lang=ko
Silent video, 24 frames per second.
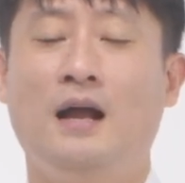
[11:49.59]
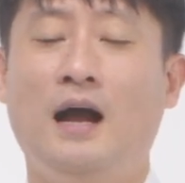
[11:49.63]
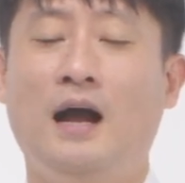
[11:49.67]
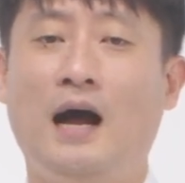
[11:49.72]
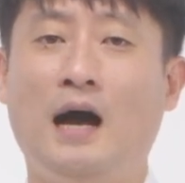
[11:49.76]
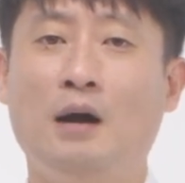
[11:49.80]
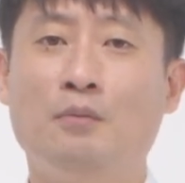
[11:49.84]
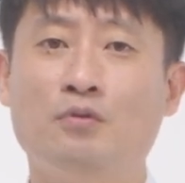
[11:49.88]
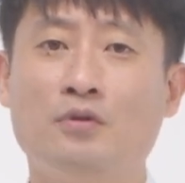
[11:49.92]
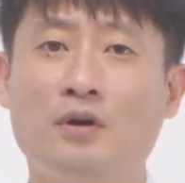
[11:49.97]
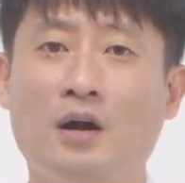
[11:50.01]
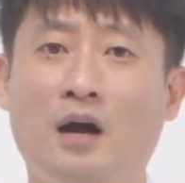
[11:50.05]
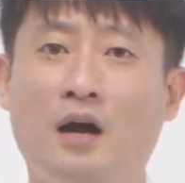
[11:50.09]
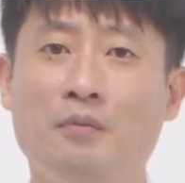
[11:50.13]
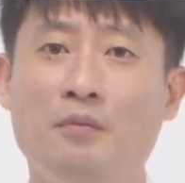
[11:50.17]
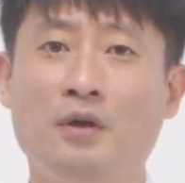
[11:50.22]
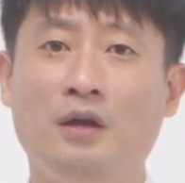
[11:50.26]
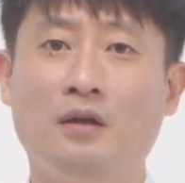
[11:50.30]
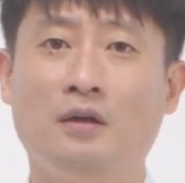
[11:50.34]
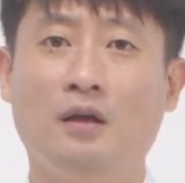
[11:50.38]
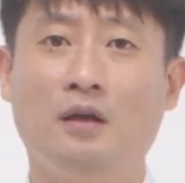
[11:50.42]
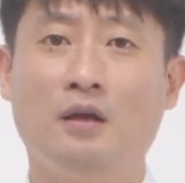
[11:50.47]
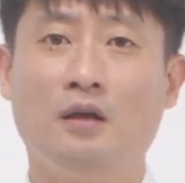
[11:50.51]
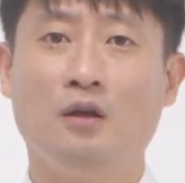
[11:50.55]

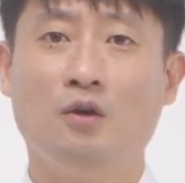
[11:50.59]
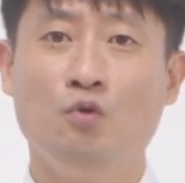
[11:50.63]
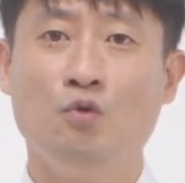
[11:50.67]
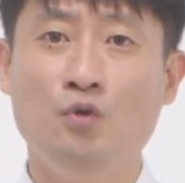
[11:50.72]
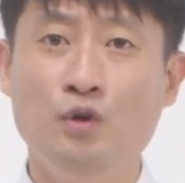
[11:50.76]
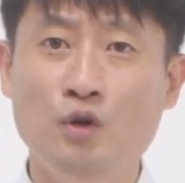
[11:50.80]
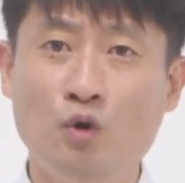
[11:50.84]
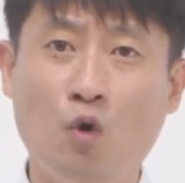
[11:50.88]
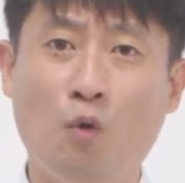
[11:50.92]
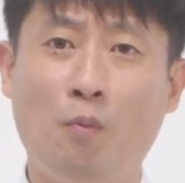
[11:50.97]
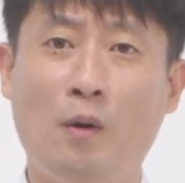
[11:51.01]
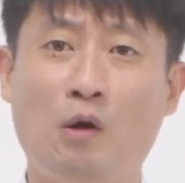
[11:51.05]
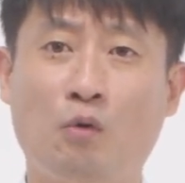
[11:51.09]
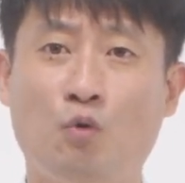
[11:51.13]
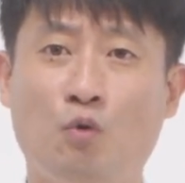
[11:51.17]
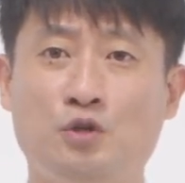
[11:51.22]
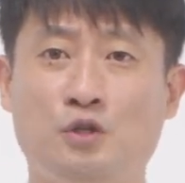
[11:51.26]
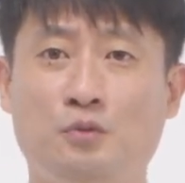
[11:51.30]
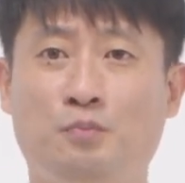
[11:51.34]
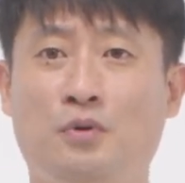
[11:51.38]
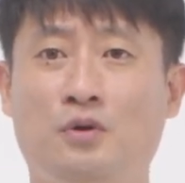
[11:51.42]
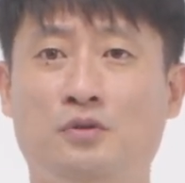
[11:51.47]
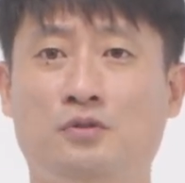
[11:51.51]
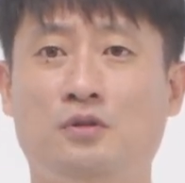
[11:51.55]
아브라함에게 위로받고
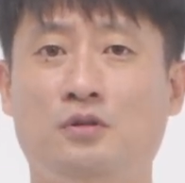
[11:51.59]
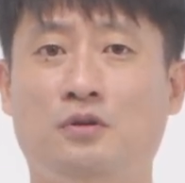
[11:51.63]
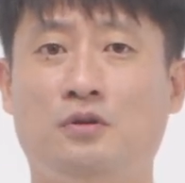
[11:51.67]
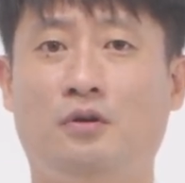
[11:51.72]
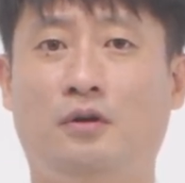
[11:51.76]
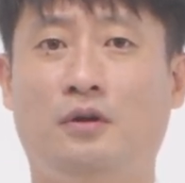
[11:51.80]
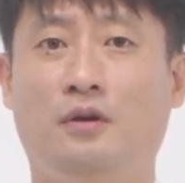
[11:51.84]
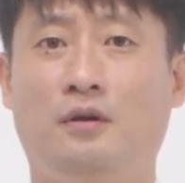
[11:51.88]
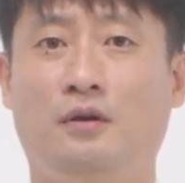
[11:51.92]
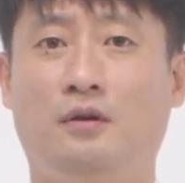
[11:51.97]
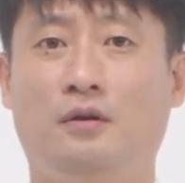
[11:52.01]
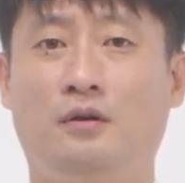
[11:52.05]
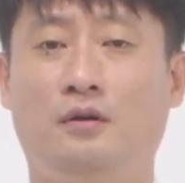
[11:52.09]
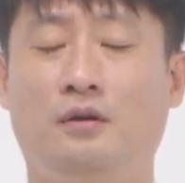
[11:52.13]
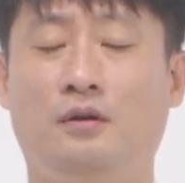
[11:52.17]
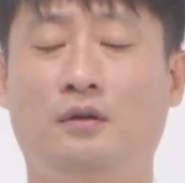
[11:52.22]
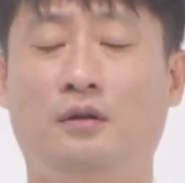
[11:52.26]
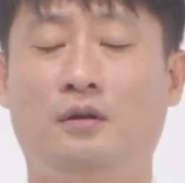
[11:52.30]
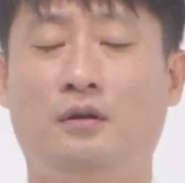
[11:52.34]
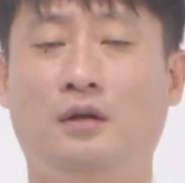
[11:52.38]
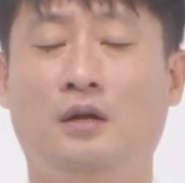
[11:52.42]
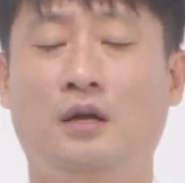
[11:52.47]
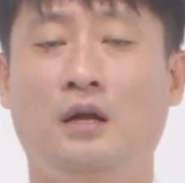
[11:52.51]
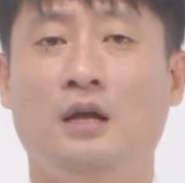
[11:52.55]
싶었을 거예요.
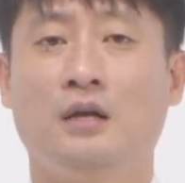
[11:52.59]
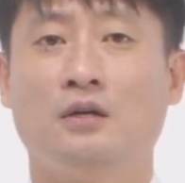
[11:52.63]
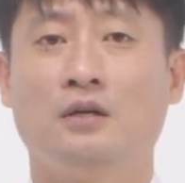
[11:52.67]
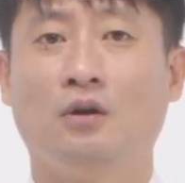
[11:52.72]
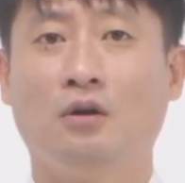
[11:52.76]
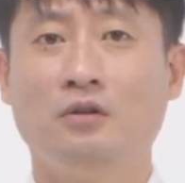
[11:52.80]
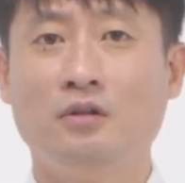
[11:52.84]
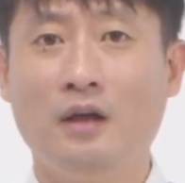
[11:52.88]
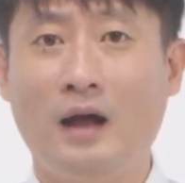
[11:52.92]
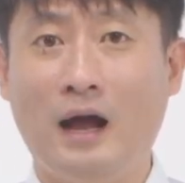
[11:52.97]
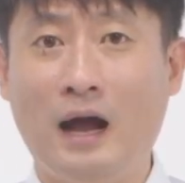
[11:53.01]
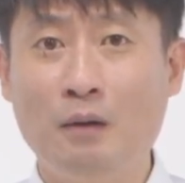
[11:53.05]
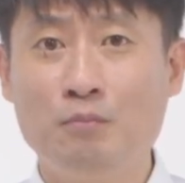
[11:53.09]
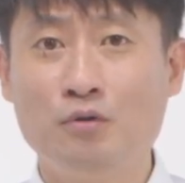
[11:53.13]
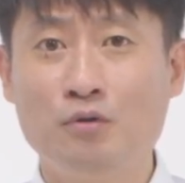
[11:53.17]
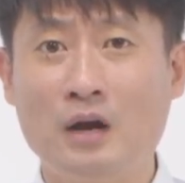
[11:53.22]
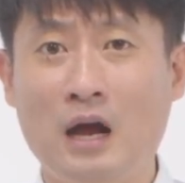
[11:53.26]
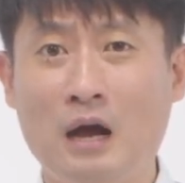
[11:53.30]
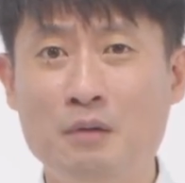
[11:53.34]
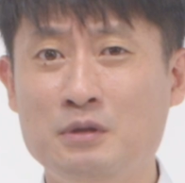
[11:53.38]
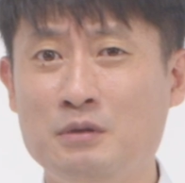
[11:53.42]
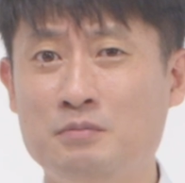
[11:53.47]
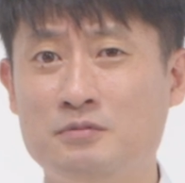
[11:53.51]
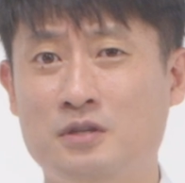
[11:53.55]
그런데
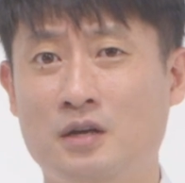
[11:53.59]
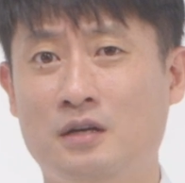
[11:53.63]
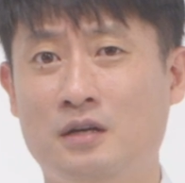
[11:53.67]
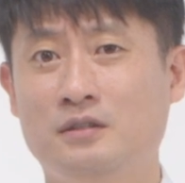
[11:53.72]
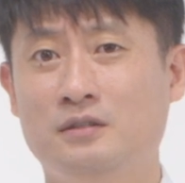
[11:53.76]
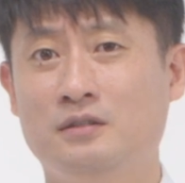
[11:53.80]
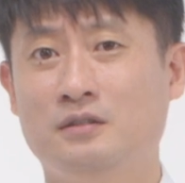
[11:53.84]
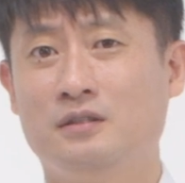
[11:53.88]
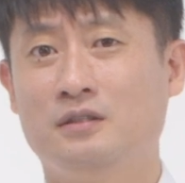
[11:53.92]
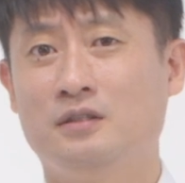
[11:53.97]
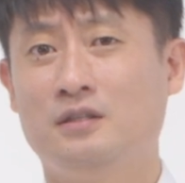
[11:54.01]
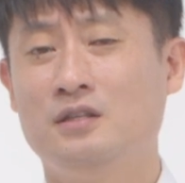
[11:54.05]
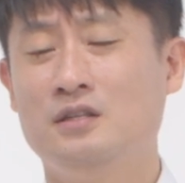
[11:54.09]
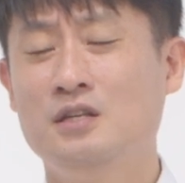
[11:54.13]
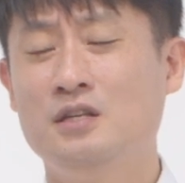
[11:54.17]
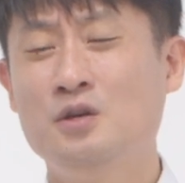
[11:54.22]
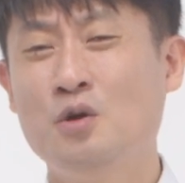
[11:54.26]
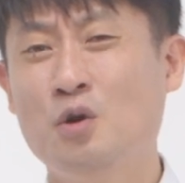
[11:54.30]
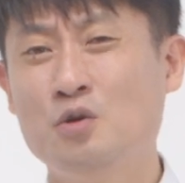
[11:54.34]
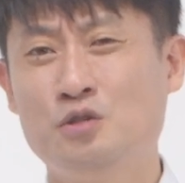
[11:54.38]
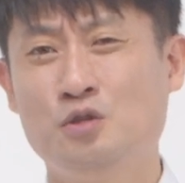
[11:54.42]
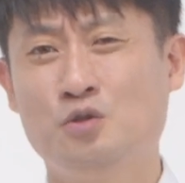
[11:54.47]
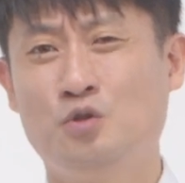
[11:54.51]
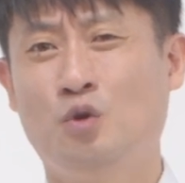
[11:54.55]
아브라함 입장은
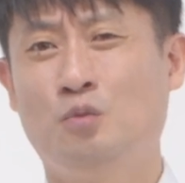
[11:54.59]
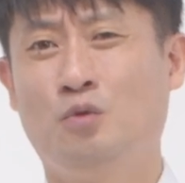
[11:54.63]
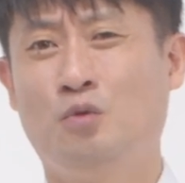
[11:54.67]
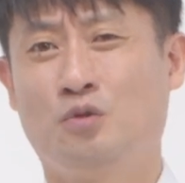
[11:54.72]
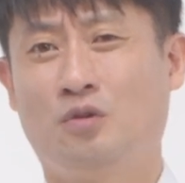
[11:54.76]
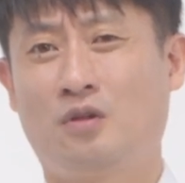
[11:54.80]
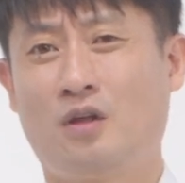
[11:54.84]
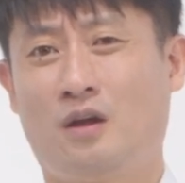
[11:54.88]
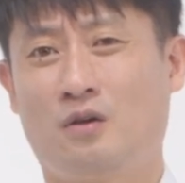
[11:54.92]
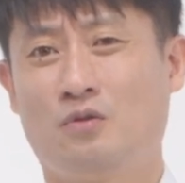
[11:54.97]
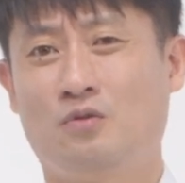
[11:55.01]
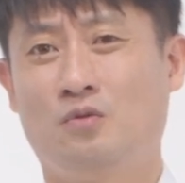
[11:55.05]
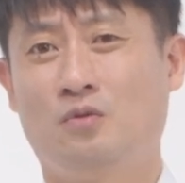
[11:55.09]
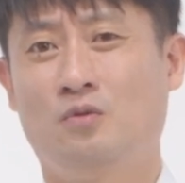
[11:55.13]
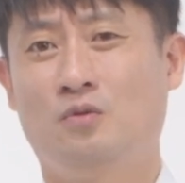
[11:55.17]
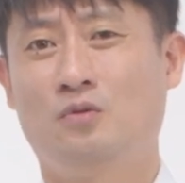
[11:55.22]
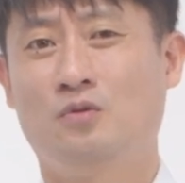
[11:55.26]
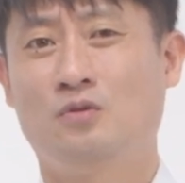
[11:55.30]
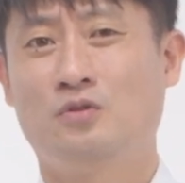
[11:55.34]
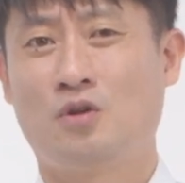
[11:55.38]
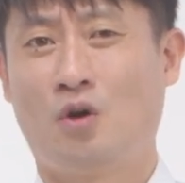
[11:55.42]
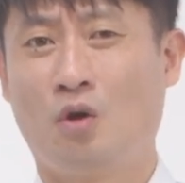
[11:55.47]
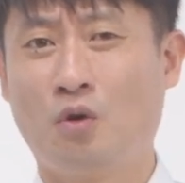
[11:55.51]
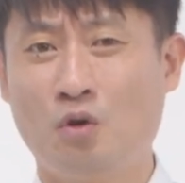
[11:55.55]
이러지도 못하고
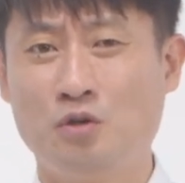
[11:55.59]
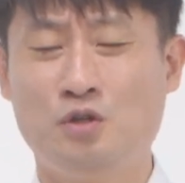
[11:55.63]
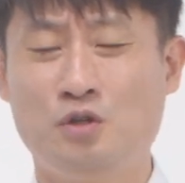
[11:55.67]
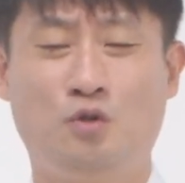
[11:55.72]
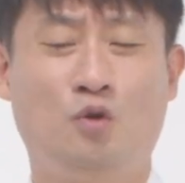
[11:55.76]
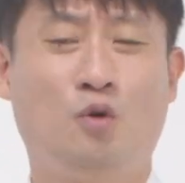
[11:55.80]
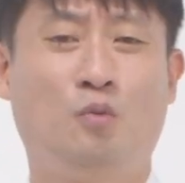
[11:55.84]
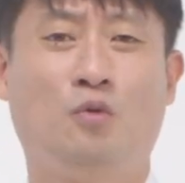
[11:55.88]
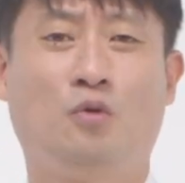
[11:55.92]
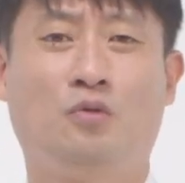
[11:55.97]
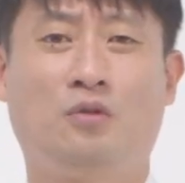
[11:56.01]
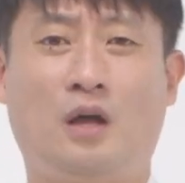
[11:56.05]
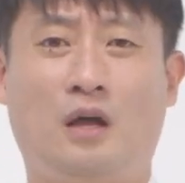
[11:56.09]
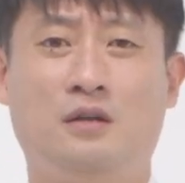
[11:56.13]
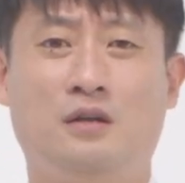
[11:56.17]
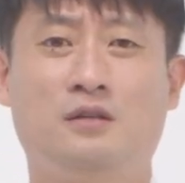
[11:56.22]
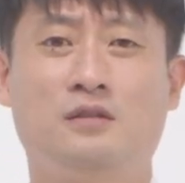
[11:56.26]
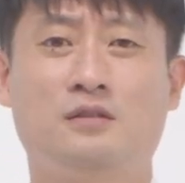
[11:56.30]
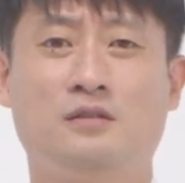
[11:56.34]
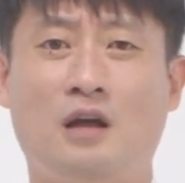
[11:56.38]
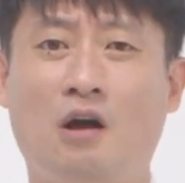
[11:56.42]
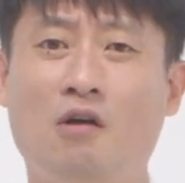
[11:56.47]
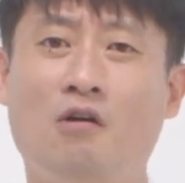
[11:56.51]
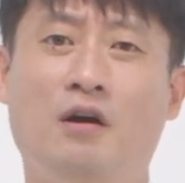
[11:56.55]
저러지도
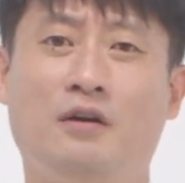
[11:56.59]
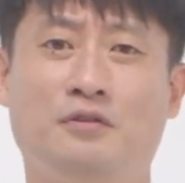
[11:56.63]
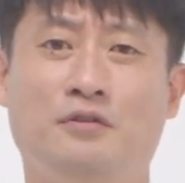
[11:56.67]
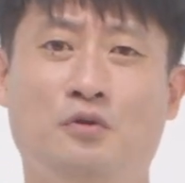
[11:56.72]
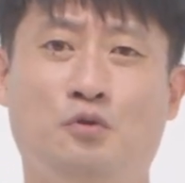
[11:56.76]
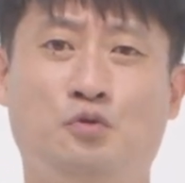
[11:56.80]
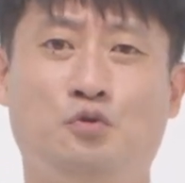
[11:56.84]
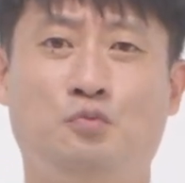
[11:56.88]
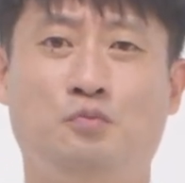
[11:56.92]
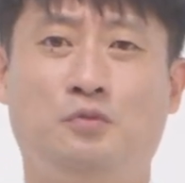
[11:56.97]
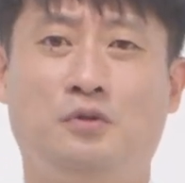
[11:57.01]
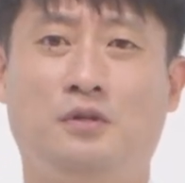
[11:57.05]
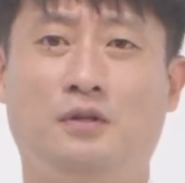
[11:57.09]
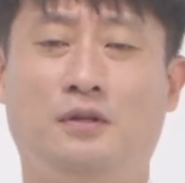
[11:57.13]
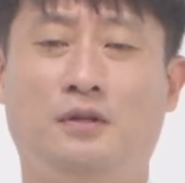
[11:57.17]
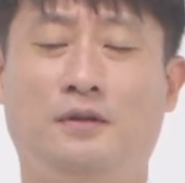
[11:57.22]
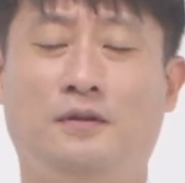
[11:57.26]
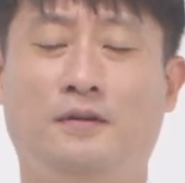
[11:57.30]
못하는 상황이었습니다.